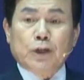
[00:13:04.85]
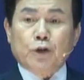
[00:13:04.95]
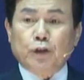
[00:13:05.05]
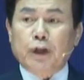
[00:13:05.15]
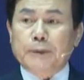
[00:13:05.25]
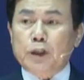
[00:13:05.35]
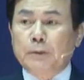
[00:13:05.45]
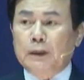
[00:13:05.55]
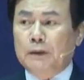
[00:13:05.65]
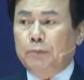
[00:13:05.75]
성경
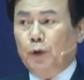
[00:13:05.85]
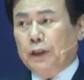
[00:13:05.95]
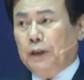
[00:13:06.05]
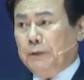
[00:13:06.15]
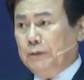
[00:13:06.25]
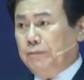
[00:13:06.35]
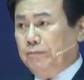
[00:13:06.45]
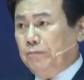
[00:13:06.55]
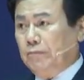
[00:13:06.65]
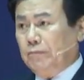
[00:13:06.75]
말씀을 보게 되면
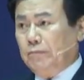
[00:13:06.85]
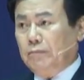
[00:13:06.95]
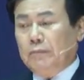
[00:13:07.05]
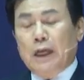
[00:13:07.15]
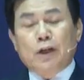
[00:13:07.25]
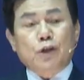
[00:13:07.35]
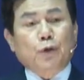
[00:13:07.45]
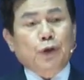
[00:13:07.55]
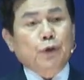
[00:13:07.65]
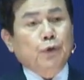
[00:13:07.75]

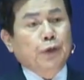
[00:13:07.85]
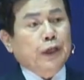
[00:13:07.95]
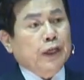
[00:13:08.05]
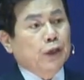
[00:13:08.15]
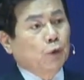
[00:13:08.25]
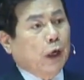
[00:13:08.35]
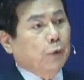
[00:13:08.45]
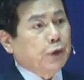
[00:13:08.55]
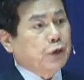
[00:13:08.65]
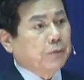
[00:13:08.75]
성경이 또 이렇게
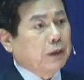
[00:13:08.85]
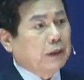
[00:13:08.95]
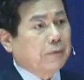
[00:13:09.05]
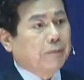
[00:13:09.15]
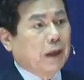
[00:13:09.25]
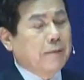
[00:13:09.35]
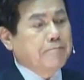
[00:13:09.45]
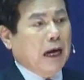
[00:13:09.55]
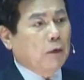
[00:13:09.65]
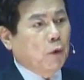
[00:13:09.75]
기록하고 있습니다.
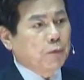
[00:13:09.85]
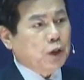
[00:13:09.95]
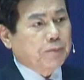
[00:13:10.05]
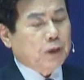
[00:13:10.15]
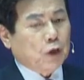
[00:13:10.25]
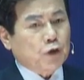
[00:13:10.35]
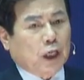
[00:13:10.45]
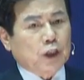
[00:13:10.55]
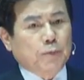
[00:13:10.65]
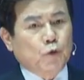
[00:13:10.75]
마가복음 10장
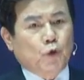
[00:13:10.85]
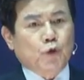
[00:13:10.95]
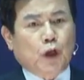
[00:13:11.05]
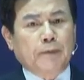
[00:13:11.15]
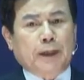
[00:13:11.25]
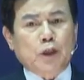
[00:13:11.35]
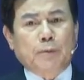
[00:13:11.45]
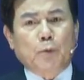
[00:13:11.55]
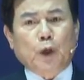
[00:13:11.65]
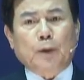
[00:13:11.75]
46절
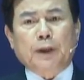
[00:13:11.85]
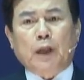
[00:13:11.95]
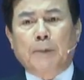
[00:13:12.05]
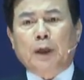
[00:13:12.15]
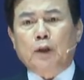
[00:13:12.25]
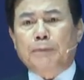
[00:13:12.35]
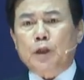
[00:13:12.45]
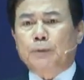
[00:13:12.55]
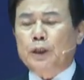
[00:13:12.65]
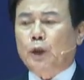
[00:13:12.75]
말씀을 보게 되면 다음 같은 말씀을